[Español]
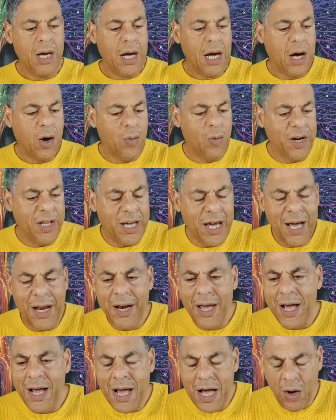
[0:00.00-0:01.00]

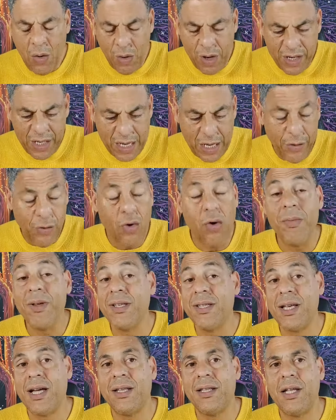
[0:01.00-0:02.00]
Acuariana, acuariano,
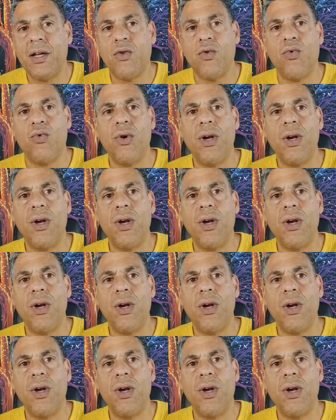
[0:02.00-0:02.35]
comenzaste con